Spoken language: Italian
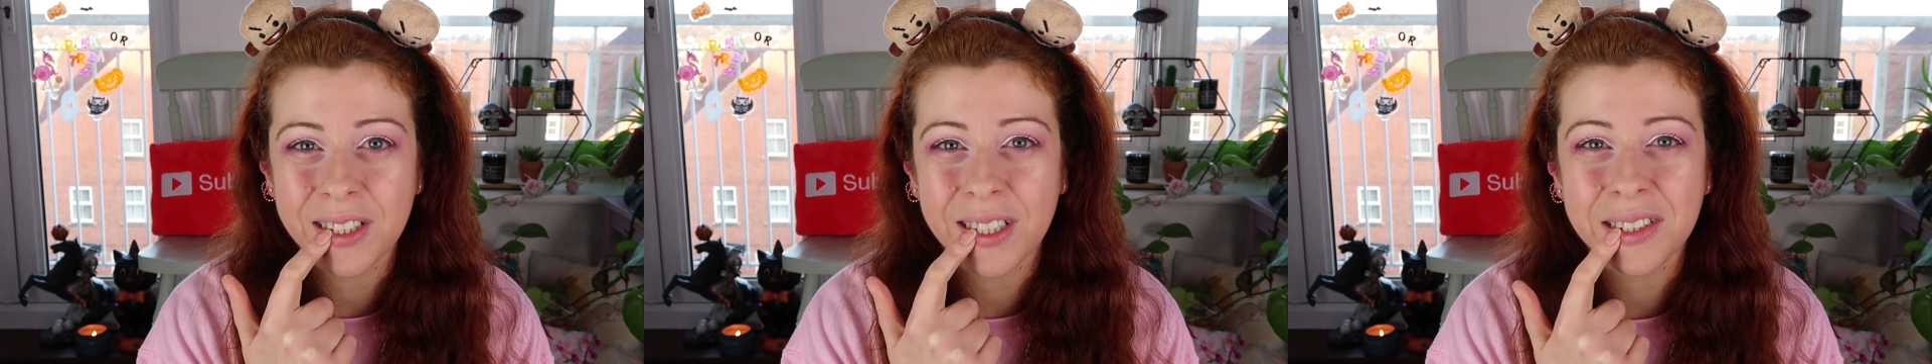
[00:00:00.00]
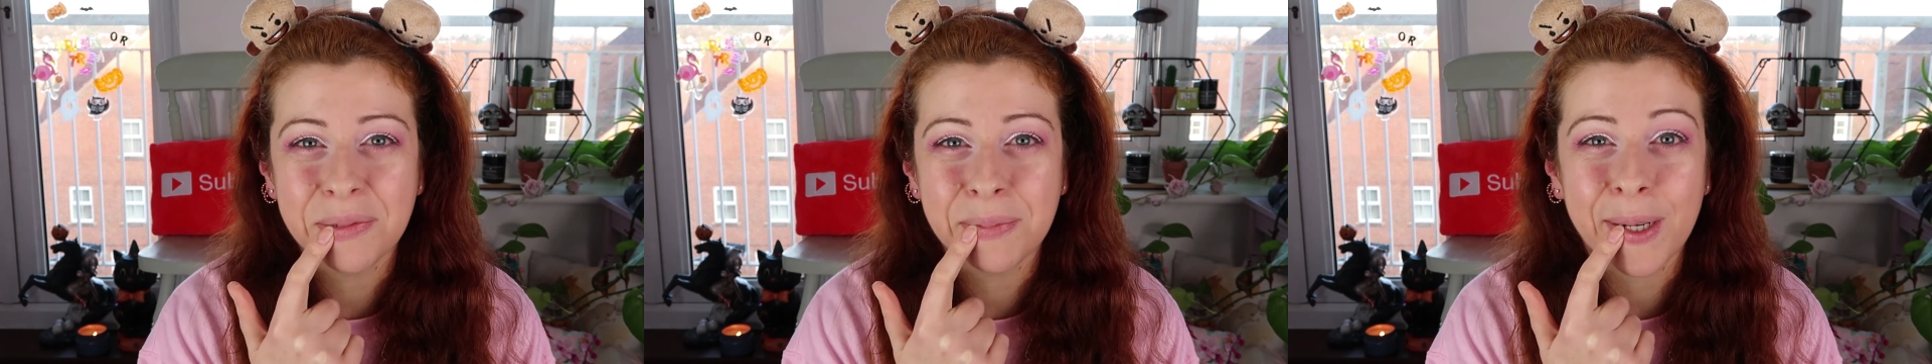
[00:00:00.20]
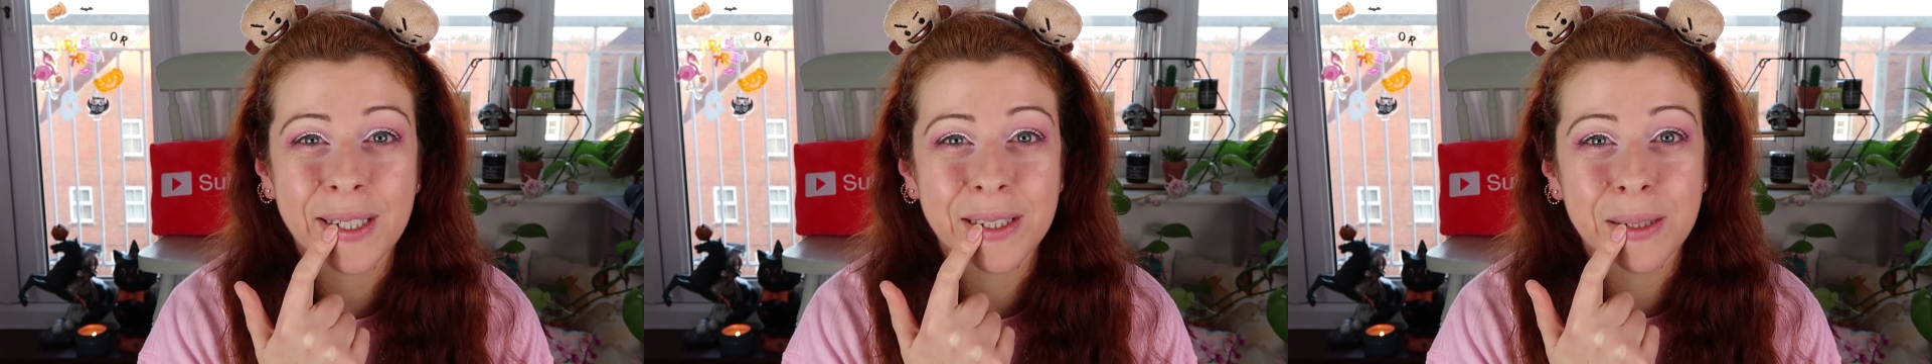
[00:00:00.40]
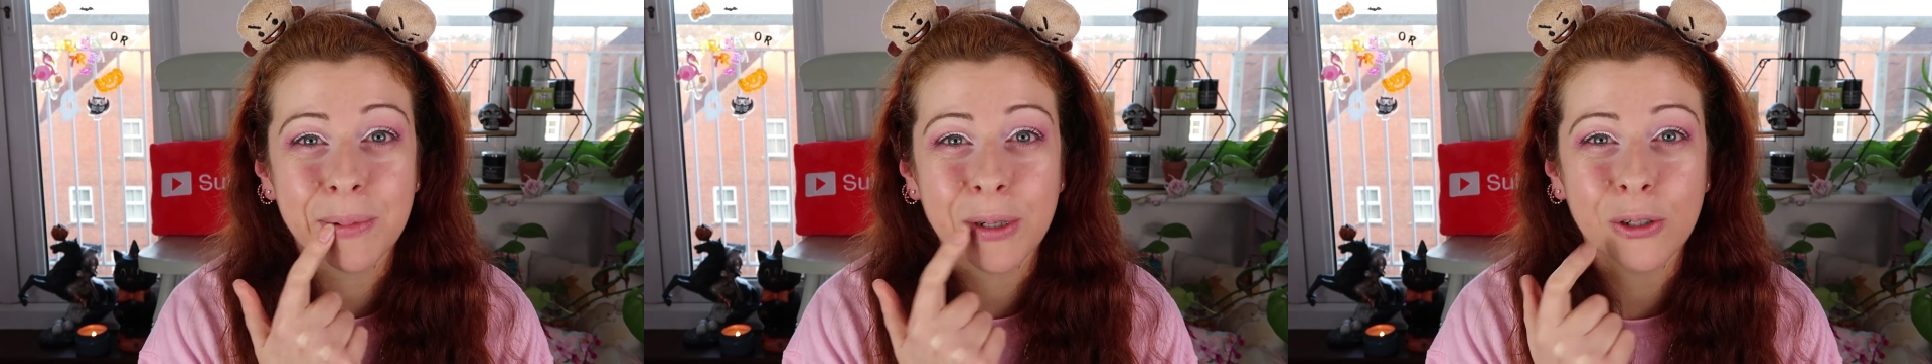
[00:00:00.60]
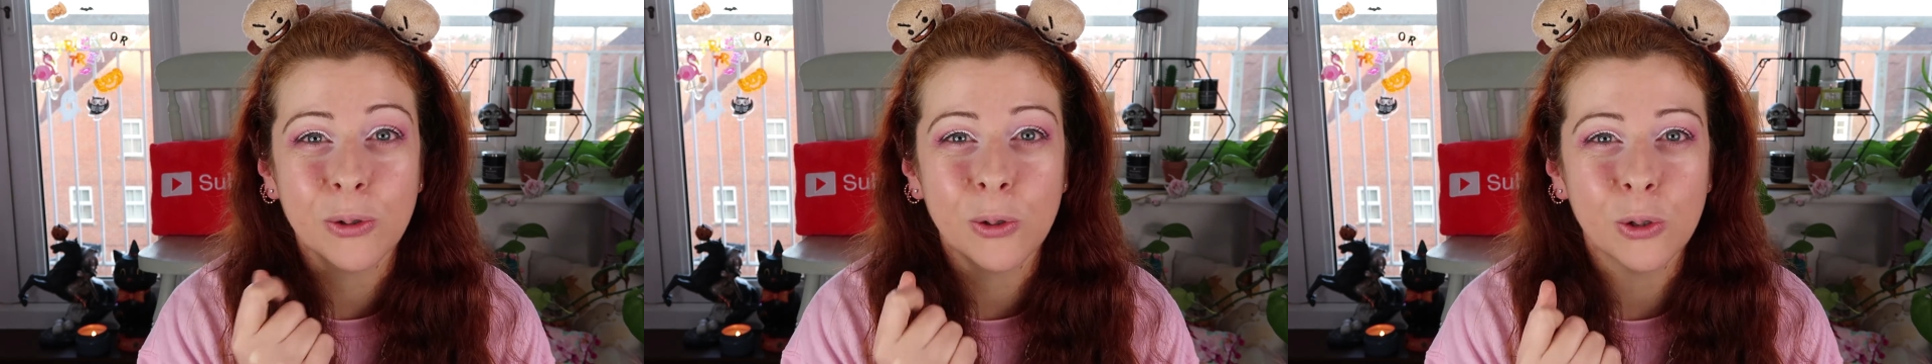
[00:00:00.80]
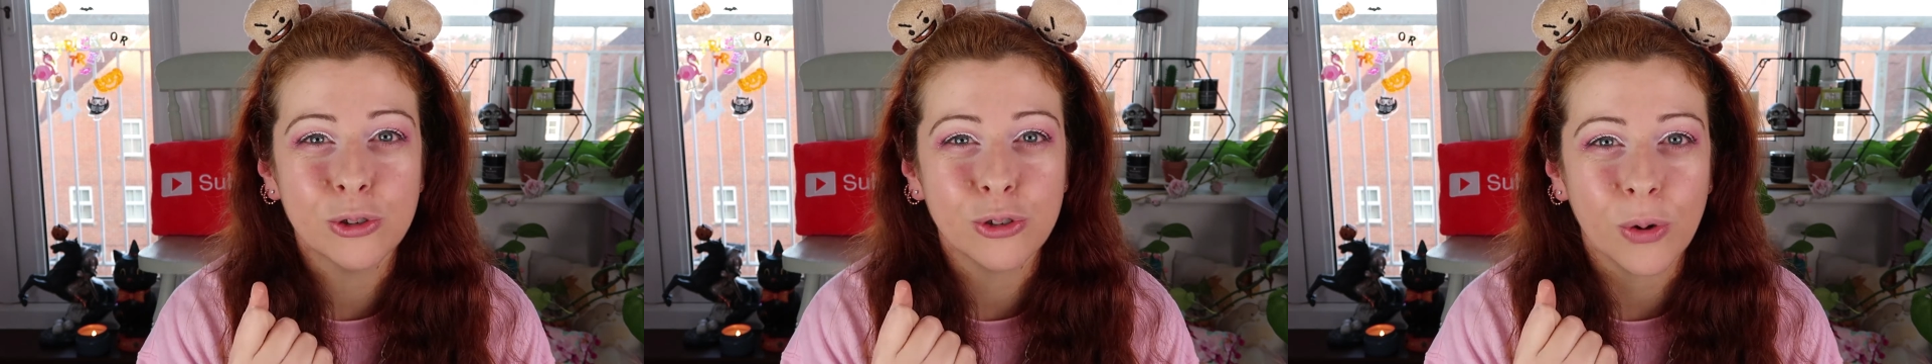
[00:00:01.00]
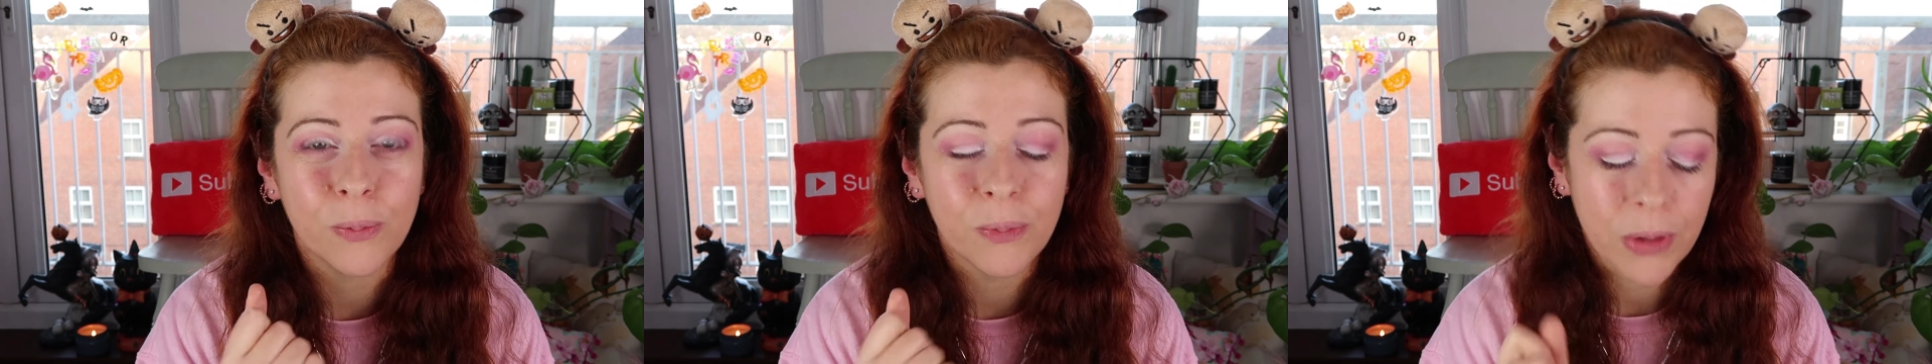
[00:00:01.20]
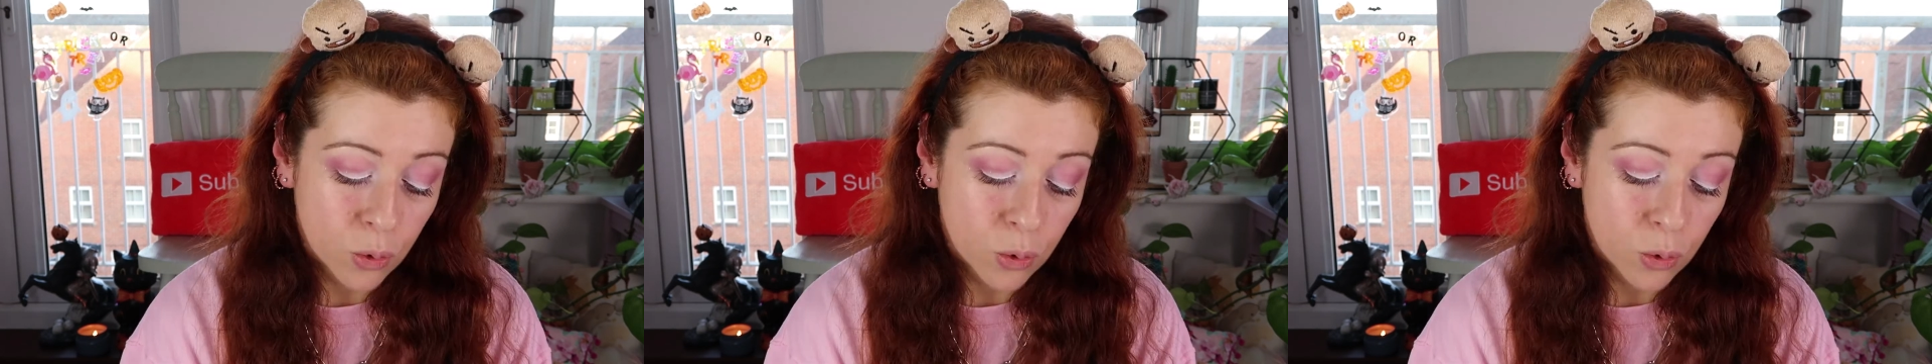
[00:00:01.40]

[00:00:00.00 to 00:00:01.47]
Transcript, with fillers: trasparente però non lo so